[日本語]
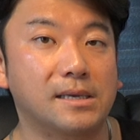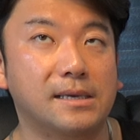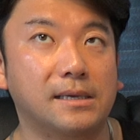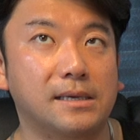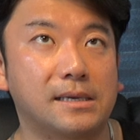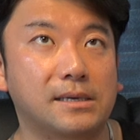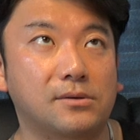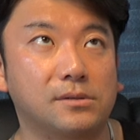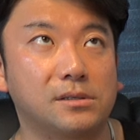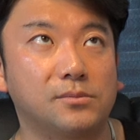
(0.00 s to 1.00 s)
で、
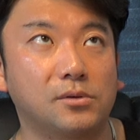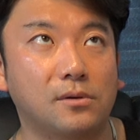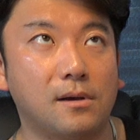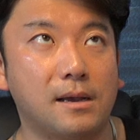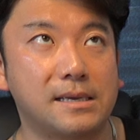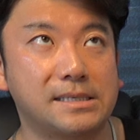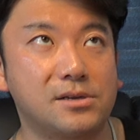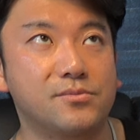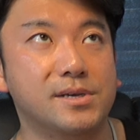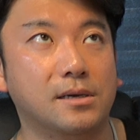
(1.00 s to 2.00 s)
コソボと
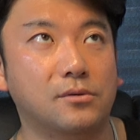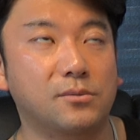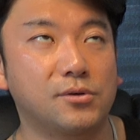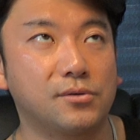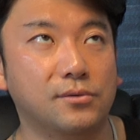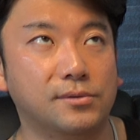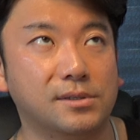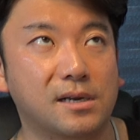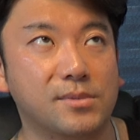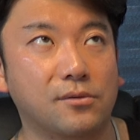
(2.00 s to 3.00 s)
セルビア、これも
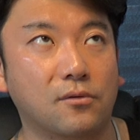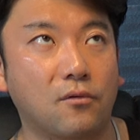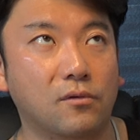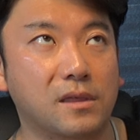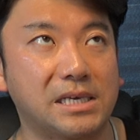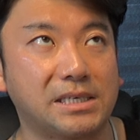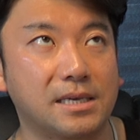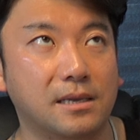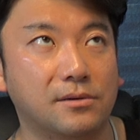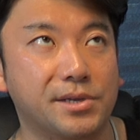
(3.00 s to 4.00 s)
ユーゴスラビアを構成して
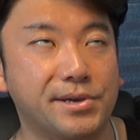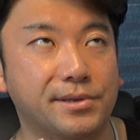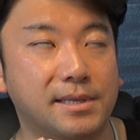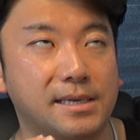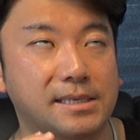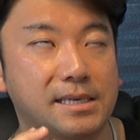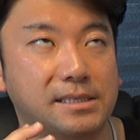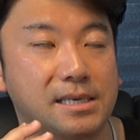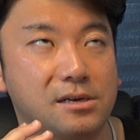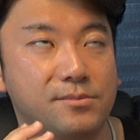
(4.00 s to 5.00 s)
いた国々で、
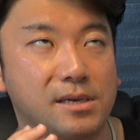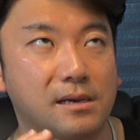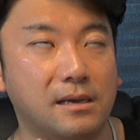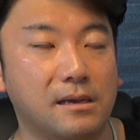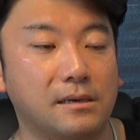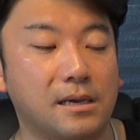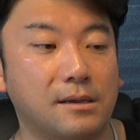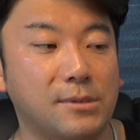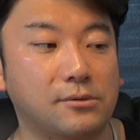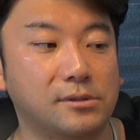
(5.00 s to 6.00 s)
セルビア側
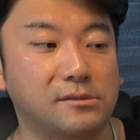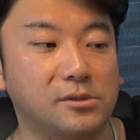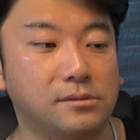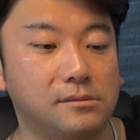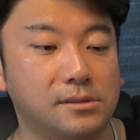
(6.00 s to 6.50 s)
が、コソボ紛